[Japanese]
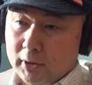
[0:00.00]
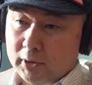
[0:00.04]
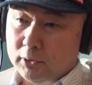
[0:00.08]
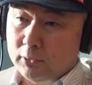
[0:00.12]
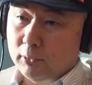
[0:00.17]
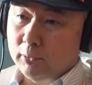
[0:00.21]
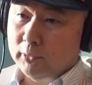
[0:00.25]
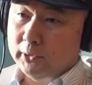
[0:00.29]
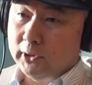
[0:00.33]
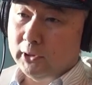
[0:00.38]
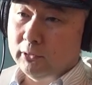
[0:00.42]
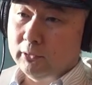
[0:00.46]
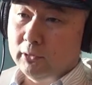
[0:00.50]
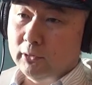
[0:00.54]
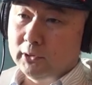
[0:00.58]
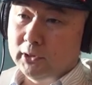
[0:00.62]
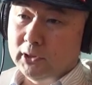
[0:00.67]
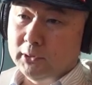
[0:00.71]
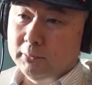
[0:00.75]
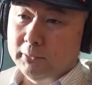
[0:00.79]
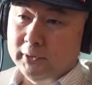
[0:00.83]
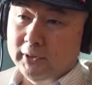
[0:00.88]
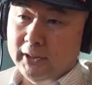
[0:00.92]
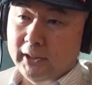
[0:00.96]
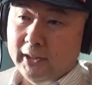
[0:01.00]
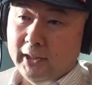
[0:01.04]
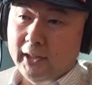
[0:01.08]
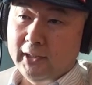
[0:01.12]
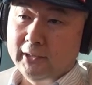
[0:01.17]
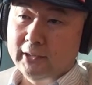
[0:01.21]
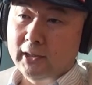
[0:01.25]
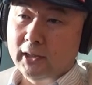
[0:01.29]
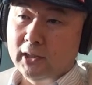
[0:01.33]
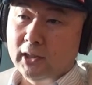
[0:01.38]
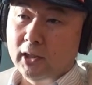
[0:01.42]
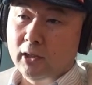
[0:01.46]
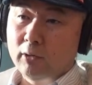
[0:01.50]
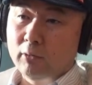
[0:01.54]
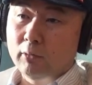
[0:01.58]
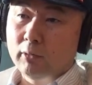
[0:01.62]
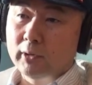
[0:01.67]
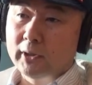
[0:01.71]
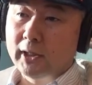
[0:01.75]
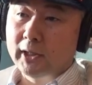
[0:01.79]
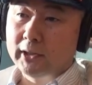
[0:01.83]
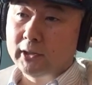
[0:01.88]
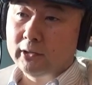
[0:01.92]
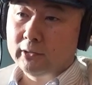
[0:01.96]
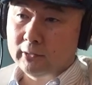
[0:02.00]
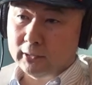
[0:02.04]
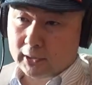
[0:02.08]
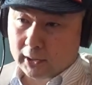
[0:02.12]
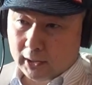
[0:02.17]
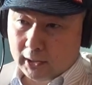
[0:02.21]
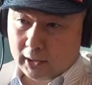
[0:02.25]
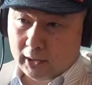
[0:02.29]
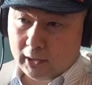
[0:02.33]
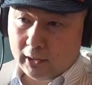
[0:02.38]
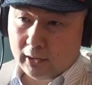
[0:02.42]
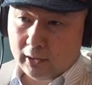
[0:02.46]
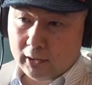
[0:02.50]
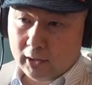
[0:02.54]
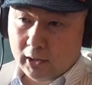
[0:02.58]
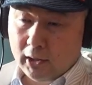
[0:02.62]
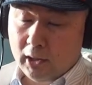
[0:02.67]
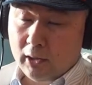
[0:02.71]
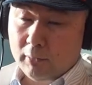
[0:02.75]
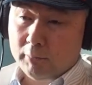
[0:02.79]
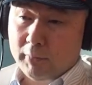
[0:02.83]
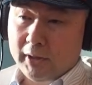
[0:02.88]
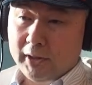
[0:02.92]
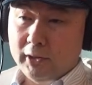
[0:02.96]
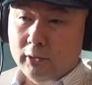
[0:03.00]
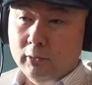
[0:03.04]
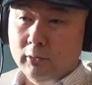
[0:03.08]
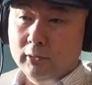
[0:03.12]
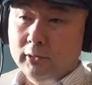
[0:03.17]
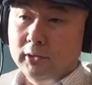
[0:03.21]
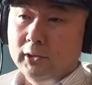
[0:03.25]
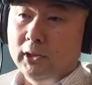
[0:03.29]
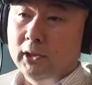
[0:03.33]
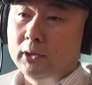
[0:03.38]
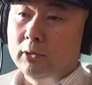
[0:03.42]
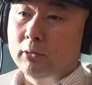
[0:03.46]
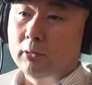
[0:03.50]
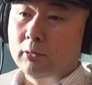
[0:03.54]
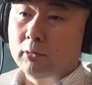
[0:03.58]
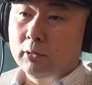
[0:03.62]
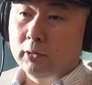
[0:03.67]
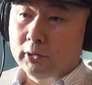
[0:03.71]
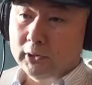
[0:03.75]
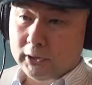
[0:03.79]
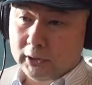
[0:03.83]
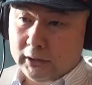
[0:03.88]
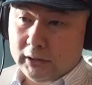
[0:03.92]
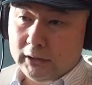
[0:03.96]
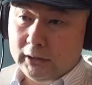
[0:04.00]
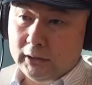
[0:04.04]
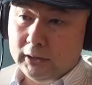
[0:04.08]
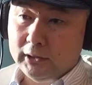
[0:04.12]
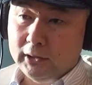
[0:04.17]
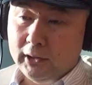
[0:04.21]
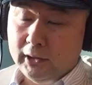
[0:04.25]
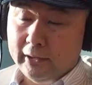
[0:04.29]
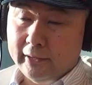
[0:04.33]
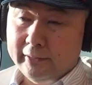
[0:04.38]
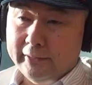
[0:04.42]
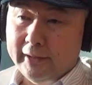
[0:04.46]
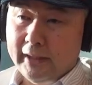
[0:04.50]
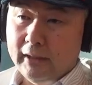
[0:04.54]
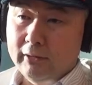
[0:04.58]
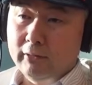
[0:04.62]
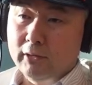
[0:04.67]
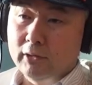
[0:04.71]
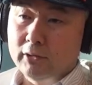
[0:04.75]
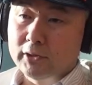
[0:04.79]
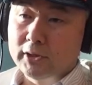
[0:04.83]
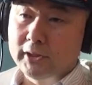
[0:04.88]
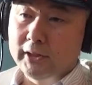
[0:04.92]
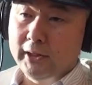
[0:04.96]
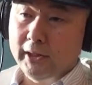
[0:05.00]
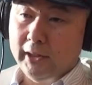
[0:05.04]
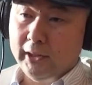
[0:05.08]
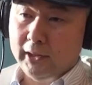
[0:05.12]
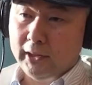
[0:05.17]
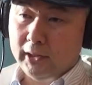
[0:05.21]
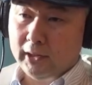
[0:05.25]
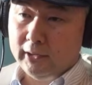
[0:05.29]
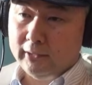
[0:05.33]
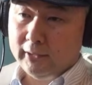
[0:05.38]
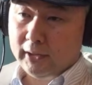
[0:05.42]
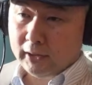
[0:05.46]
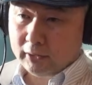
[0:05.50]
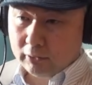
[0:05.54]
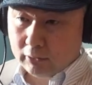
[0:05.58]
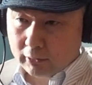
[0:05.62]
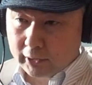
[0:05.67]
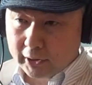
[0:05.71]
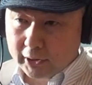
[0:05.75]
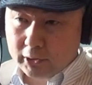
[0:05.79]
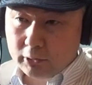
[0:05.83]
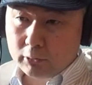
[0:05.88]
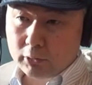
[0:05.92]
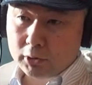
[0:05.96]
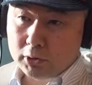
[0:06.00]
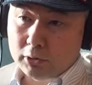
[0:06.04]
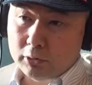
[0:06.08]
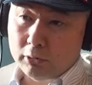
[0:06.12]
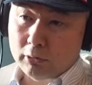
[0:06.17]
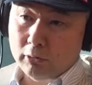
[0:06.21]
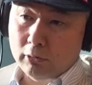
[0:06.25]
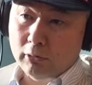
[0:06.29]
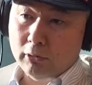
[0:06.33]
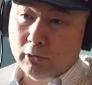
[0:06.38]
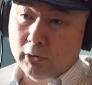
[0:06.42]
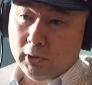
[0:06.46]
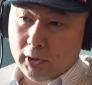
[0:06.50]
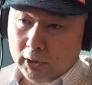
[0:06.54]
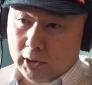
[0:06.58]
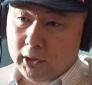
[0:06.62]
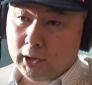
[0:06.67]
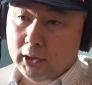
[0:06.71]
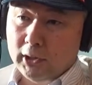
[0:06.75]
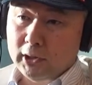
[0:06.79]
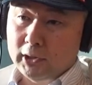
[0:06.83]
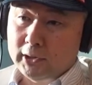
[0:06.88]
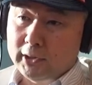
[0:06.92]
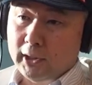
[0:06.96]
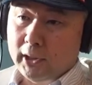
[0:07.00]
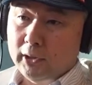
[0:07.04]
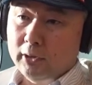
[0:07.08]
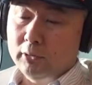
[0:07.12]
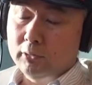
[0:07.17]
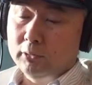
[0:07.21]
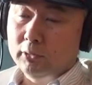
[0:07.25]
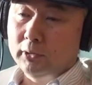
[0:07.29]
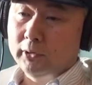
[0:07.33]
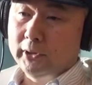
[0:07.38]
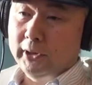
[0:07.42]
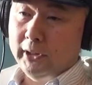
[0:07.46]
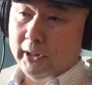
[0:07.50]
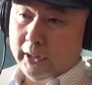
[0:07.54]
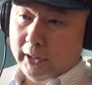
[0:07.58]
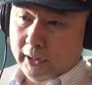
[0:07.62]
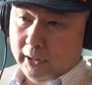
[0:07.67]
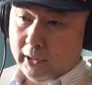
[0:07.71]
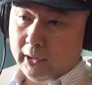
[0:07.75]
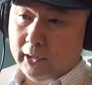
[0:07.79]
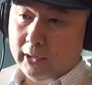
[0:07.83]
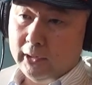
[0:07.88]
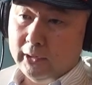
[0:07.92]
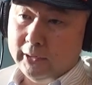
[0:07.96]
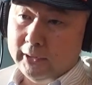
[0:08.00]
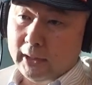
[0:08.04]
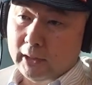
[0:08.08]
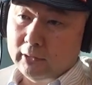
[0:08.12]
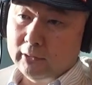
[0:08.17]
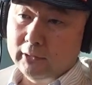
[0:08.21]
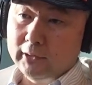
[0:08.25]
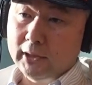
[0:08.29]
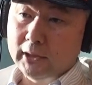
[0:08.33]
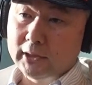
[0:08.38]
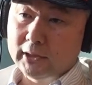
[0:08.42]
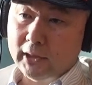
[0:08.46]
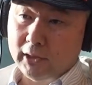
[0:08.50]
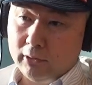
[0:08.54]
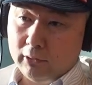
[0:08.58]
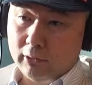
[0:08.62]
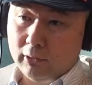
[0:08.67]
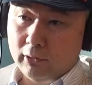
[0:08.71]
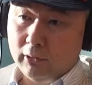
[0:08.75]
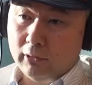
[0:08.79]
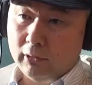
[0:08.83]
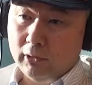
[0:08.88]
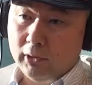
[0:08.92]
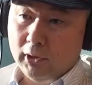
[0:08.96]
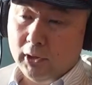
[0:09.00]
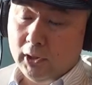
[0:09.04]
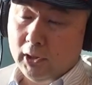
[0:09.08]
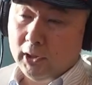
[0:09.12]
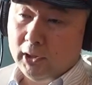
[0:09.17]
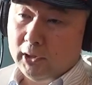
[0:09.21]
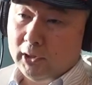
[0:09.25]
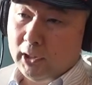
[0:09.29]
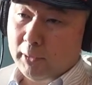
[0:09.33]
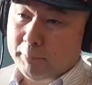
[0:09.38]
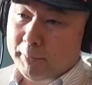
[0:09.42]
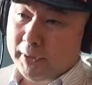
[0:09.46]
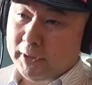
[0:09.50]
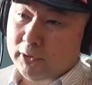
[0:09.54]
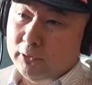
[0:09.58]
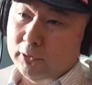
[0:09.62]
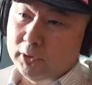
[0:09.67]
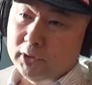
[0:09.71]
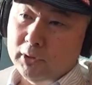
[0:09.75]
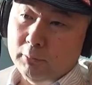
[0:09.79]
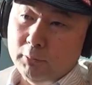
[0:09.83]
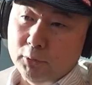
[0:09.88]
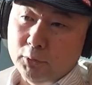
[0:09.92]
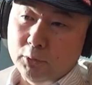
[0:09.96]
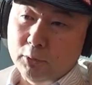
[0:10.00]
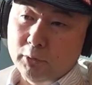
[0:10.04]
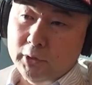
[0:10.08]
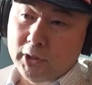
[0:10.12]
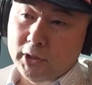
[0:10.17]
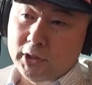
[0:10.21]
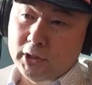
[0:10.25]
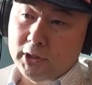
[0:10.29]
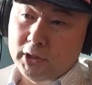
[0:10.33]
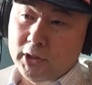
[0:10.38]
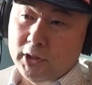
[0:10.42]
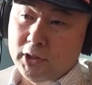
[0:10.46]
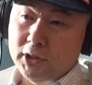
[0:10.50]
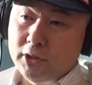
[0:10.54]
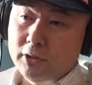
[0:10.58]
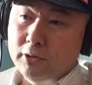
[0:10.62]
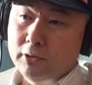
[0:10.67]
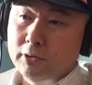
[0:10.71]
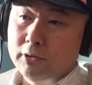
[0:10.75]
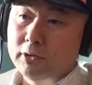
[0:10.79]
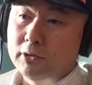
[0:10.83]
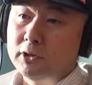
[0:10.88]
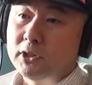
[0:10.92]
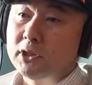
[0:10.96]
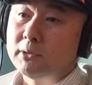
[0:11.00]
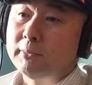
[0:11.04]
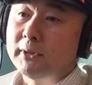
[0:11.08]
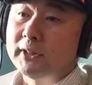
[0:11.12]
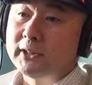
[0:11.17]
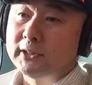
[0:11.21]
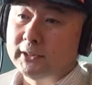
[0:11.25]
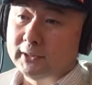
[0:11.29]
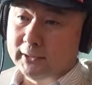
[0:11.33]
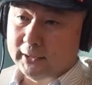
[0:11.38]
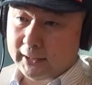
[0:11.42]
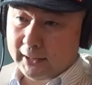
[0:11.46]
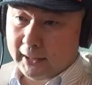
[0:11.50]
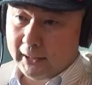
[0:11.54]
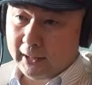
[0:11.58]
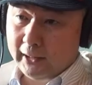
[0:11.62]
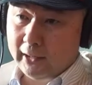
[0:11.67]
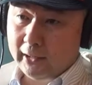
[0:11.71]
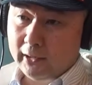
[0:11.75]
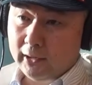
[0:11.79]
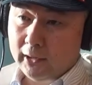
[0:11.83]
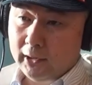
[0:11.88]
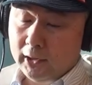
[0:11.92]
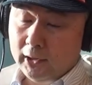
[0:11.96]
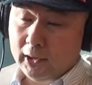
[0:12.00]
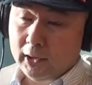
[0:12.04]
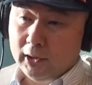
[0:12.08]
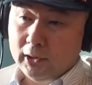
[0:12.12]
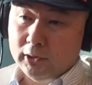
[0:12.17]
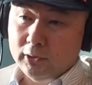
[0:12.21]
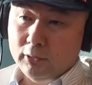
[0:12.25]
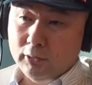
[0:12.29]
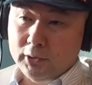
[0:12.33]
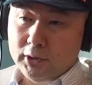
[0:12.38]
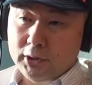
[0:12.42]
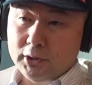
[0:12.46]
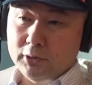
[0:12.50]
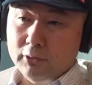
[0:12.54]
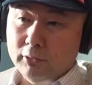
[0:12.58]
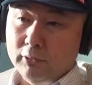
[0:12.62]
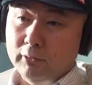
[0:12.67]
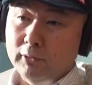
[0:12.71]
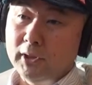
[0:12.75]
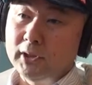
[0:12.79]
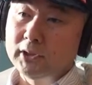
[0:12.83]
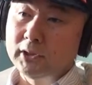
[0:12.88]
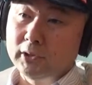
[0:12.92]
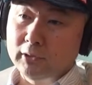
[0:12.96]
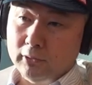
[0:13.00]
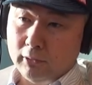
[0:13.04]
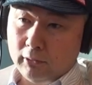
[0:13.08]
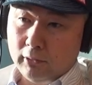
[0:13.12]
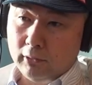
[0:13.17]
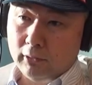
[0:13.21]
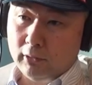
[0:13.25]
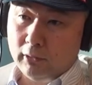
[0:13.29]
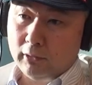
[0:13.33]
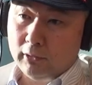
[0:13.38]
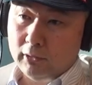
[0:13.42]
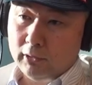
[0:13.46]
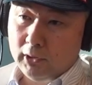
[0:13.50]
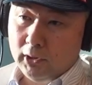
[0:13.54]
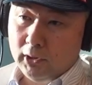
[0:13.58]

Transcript: まあ、そうなると自分でレンタカーを借りるか、はい、まあ、いろんなところに電話をして、うんうん、なんとか引っ越しをしたいということでやるんですけど、うんはい、やっぱりどうしても土日に集中しますんで、はい、土日を逃すと